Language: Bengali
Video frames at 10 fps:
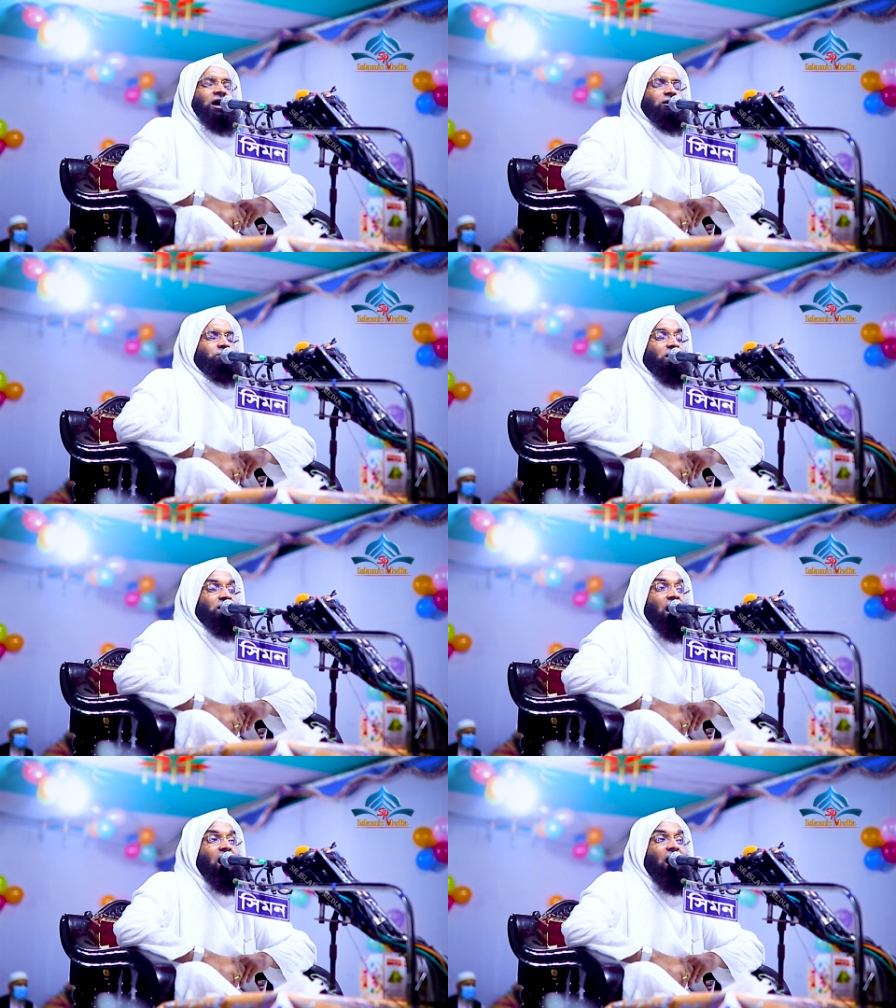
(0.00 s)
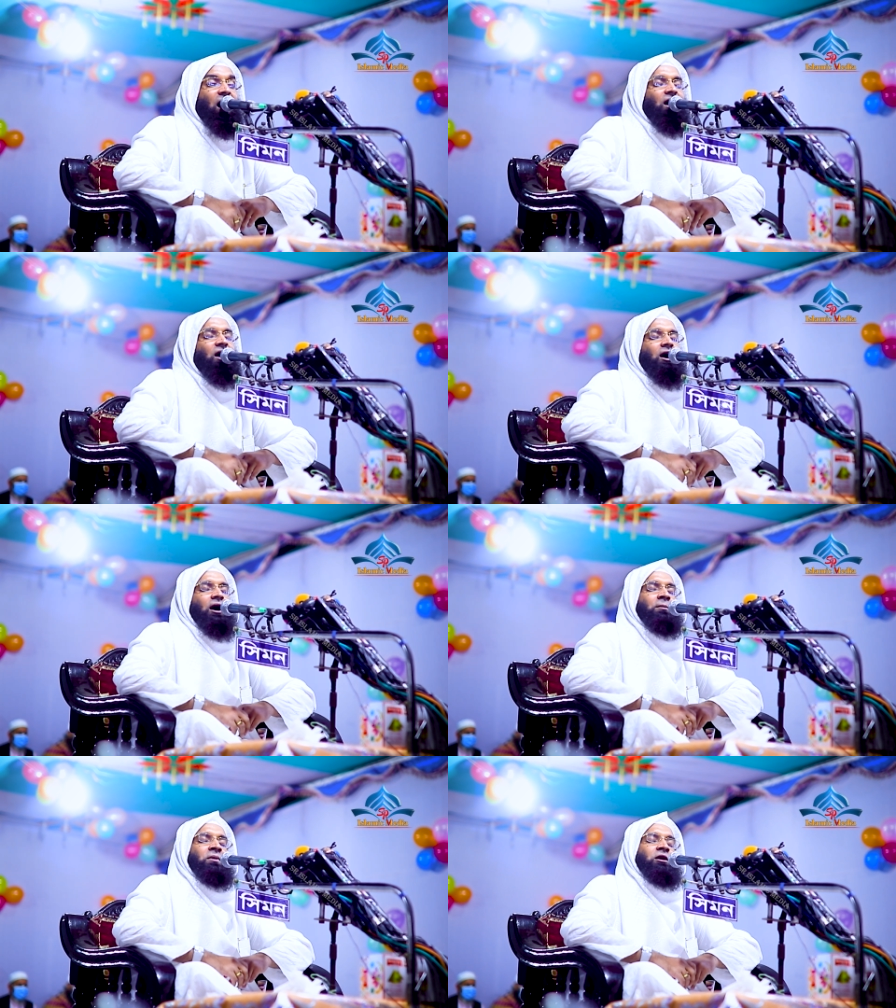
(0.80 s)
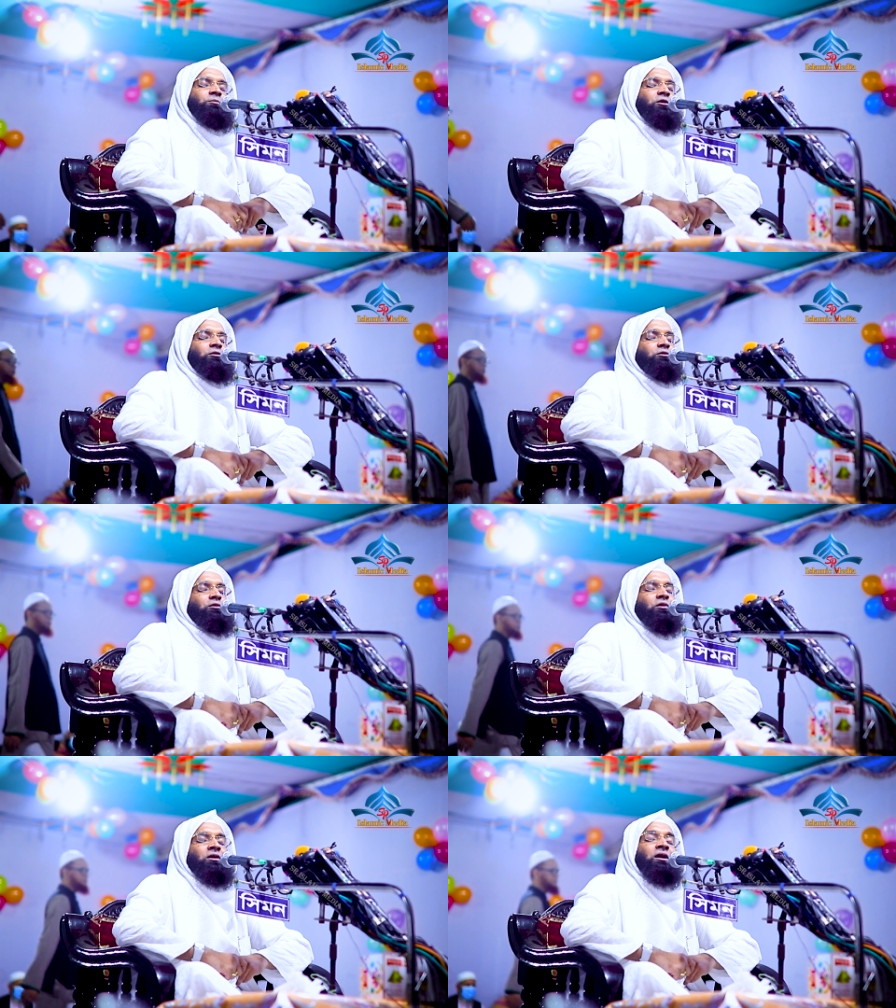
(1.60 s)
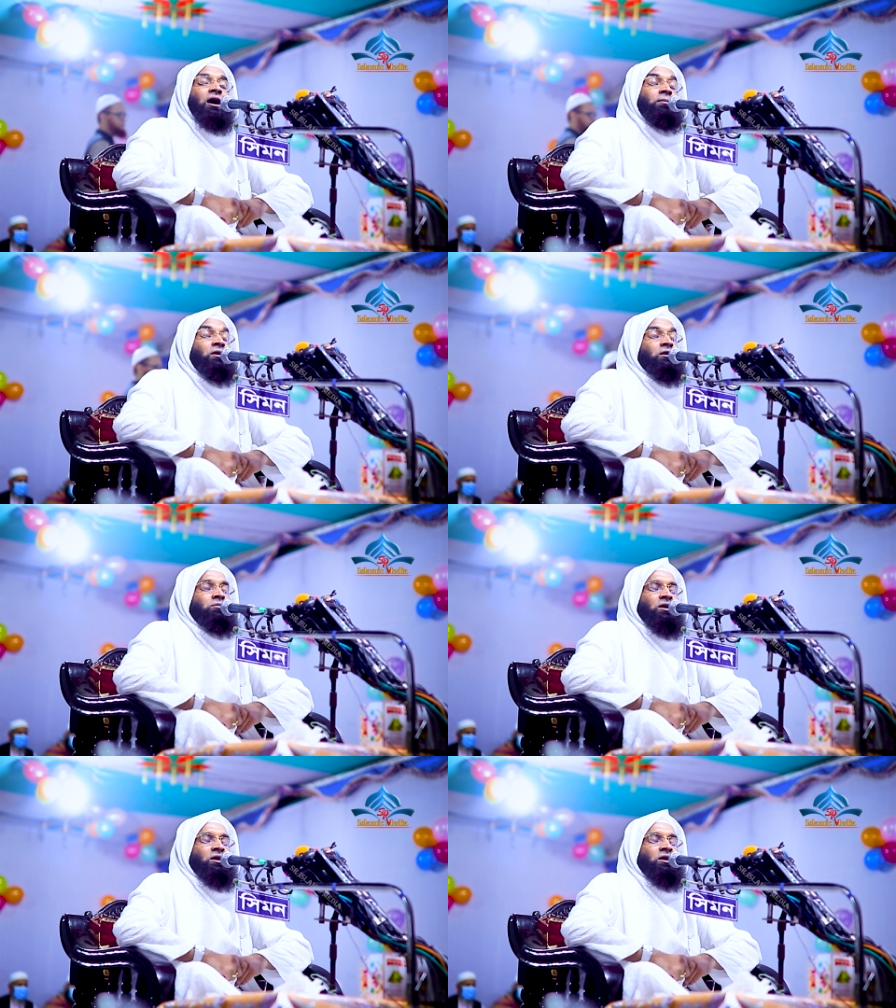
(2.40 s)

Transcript: থাকবে না আমার বন্ধুগণ আমার